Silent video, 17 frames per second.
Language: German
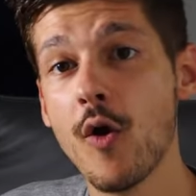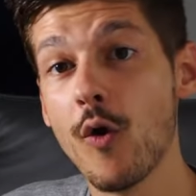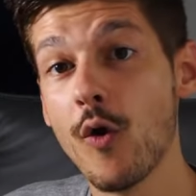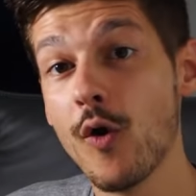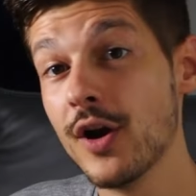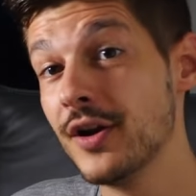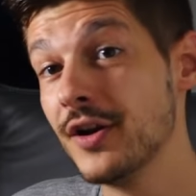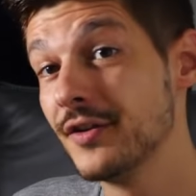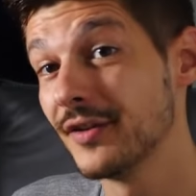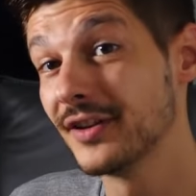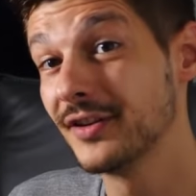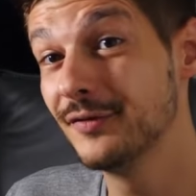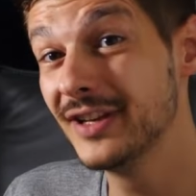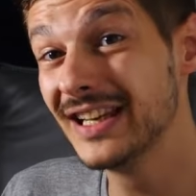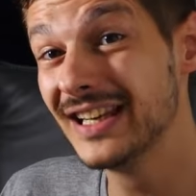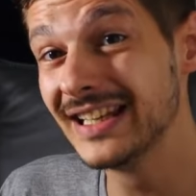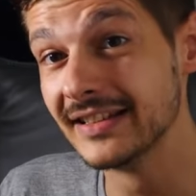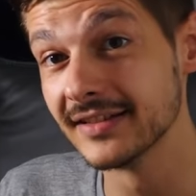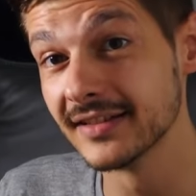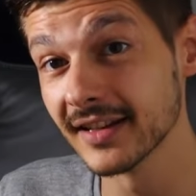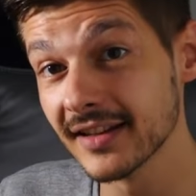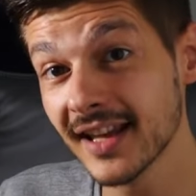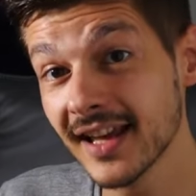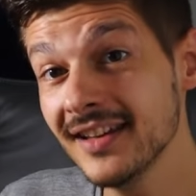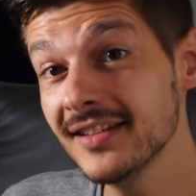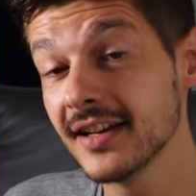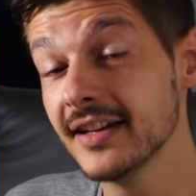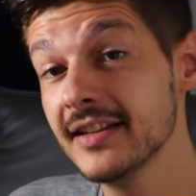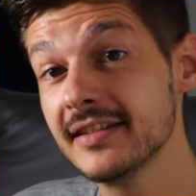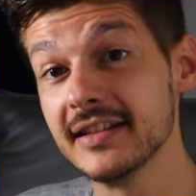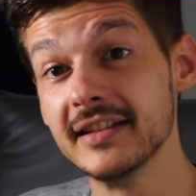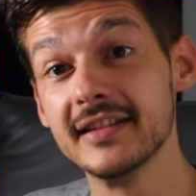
Und was viel interessanter ist,